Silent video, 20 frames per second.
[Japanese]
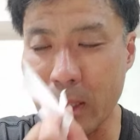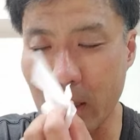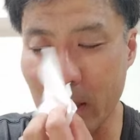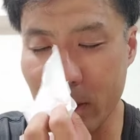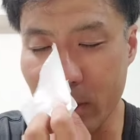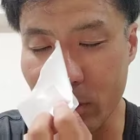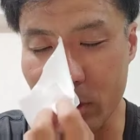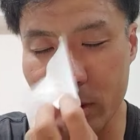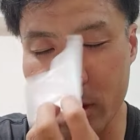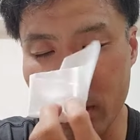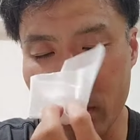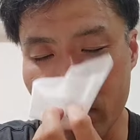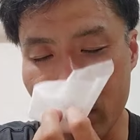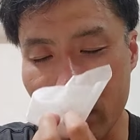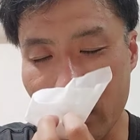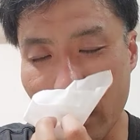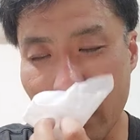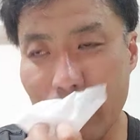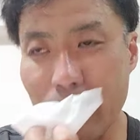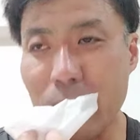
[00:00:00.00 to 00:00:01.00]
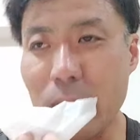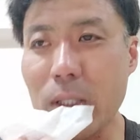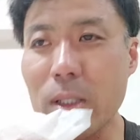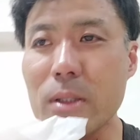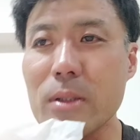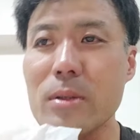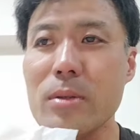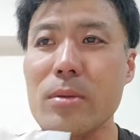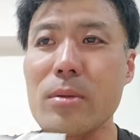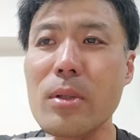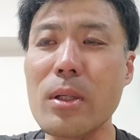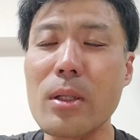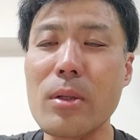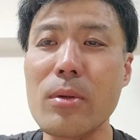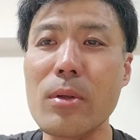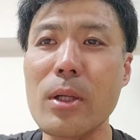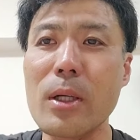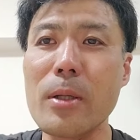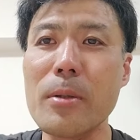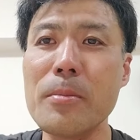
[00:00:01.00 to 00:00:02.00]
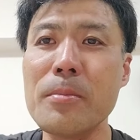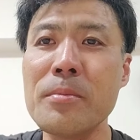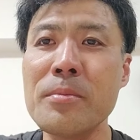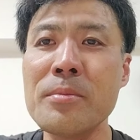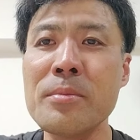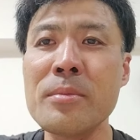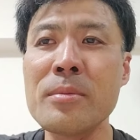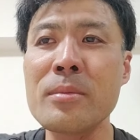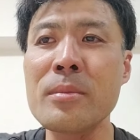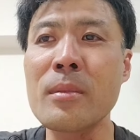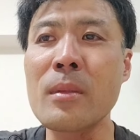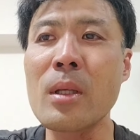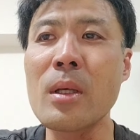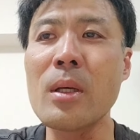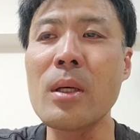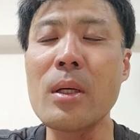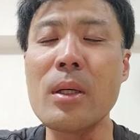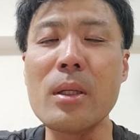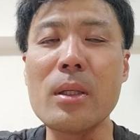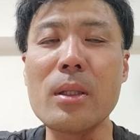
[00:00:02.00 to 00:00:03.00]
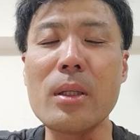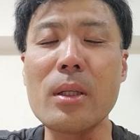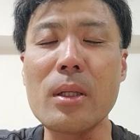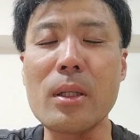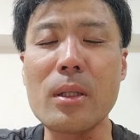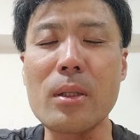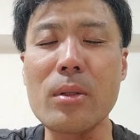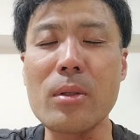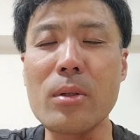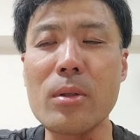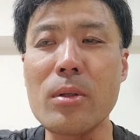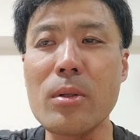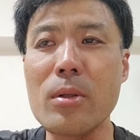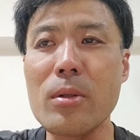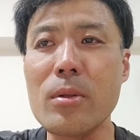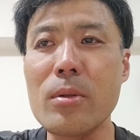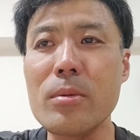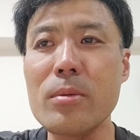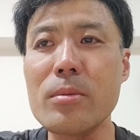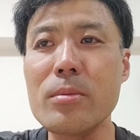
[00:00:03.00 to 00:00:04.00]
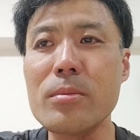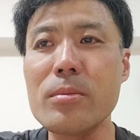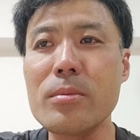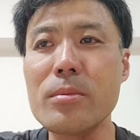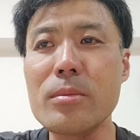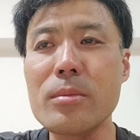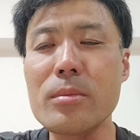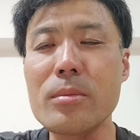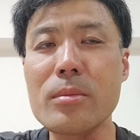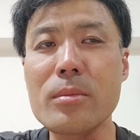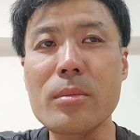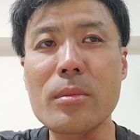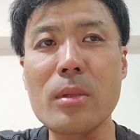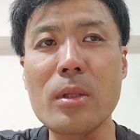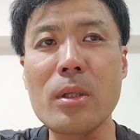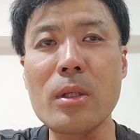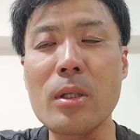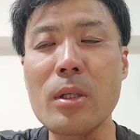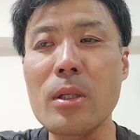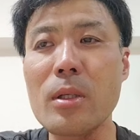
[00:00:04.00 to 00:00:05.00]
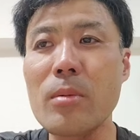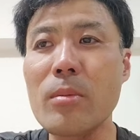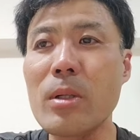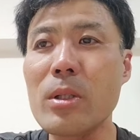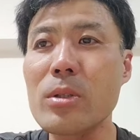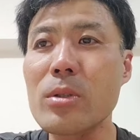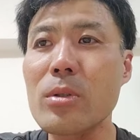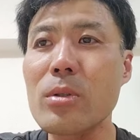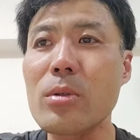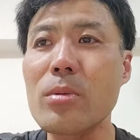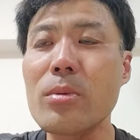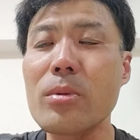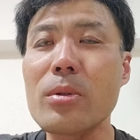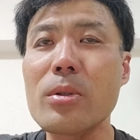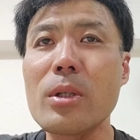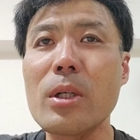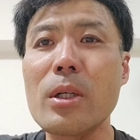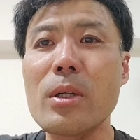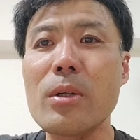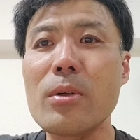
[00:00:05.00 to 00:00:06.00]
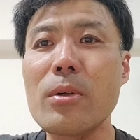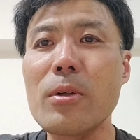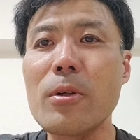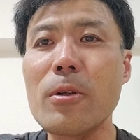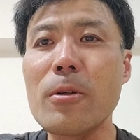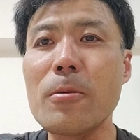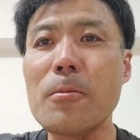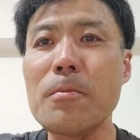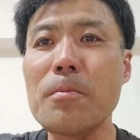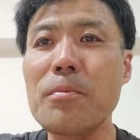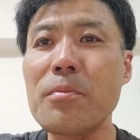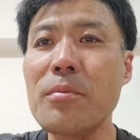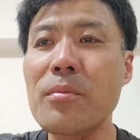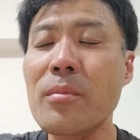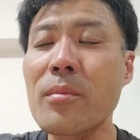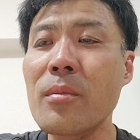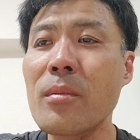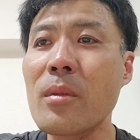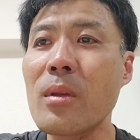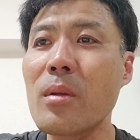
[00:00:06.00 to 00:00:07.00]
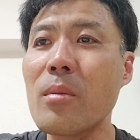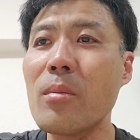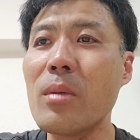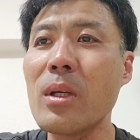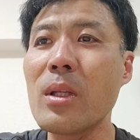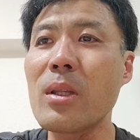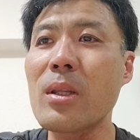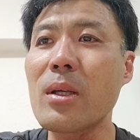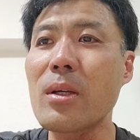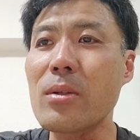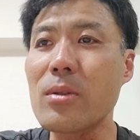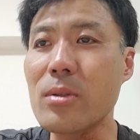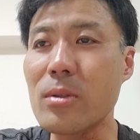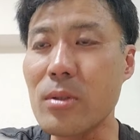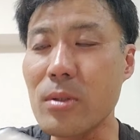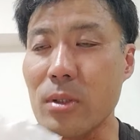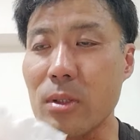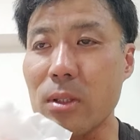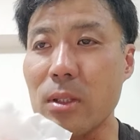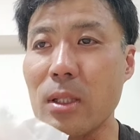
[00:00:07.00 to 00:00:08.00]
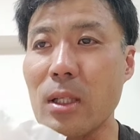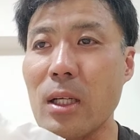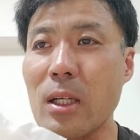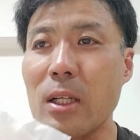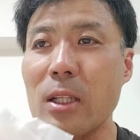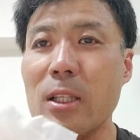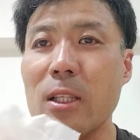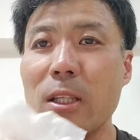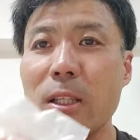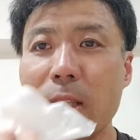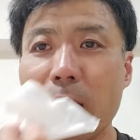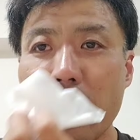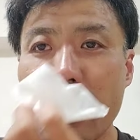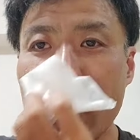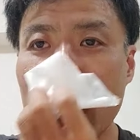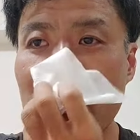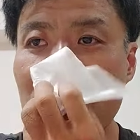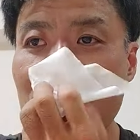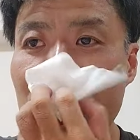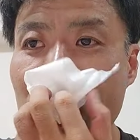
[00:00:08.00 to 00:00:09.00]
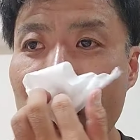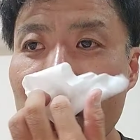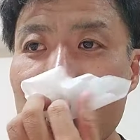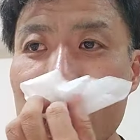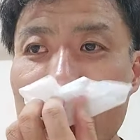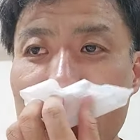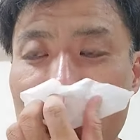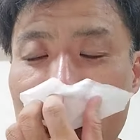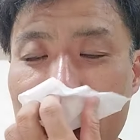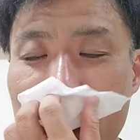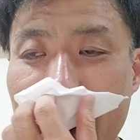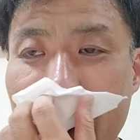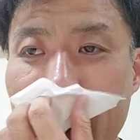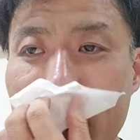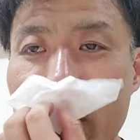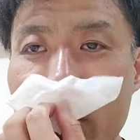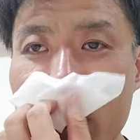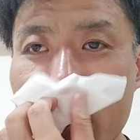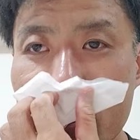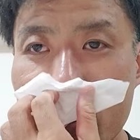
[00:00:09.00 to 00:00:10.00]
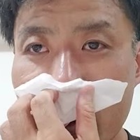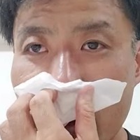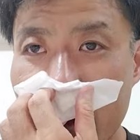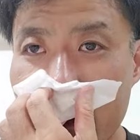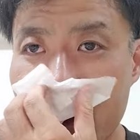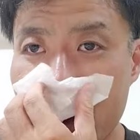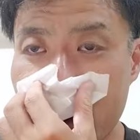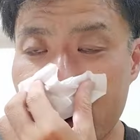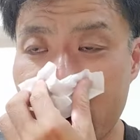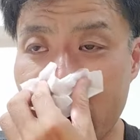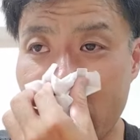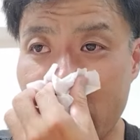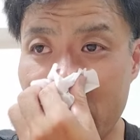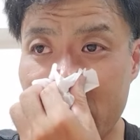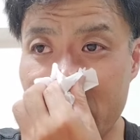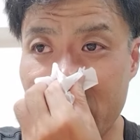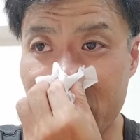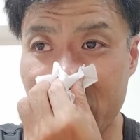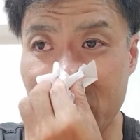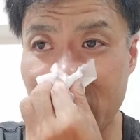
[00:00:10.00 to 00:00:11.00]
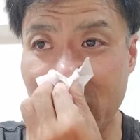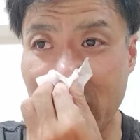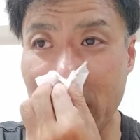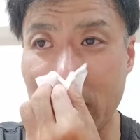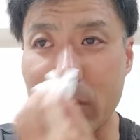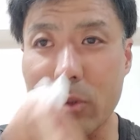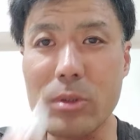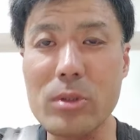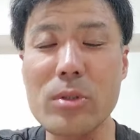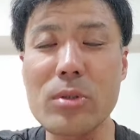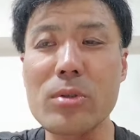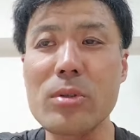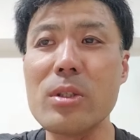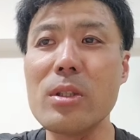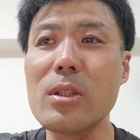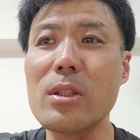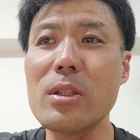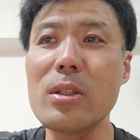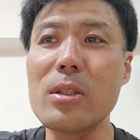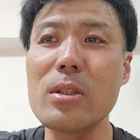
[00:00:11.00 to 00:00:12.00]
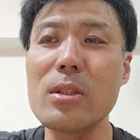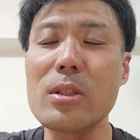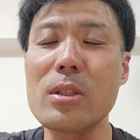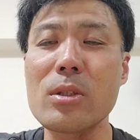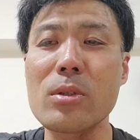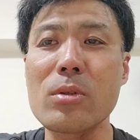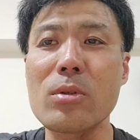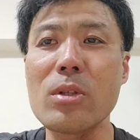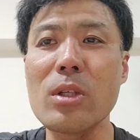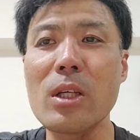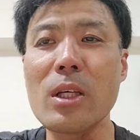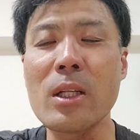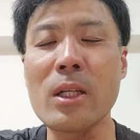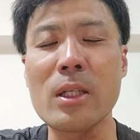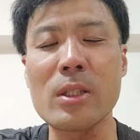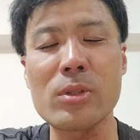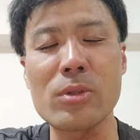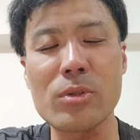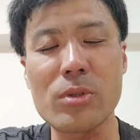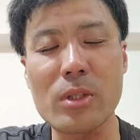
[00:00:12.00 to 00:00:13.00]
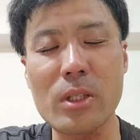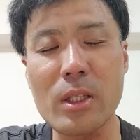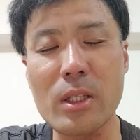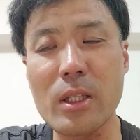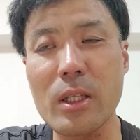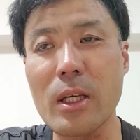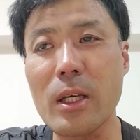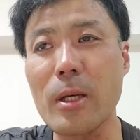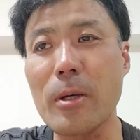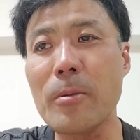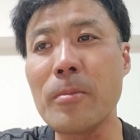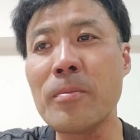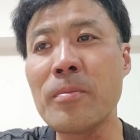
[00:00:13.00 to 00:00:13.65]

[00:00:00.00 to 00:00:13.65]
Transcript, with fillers: に落ちてくる涙っすわこれあの今ちょっと僕あのメンタルやられてて本職介護職なんですけど介護の職仕事行けない状態で